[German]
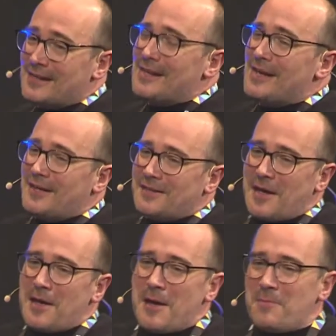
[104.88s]
äh,
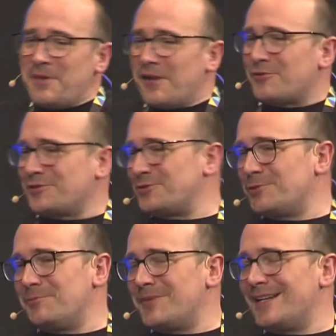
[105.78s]
der
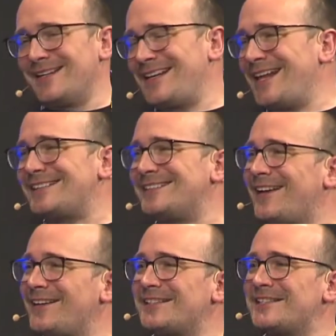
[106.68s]
Bierkonsum in den letzten Jahren
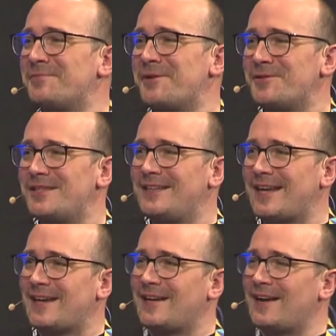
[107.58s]
jetzt nicht mehr durch die
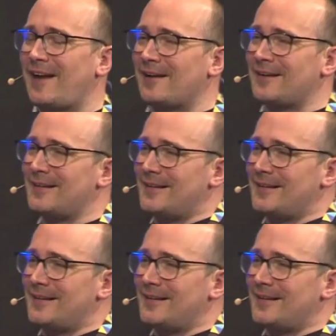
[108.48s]
Decke gegangen.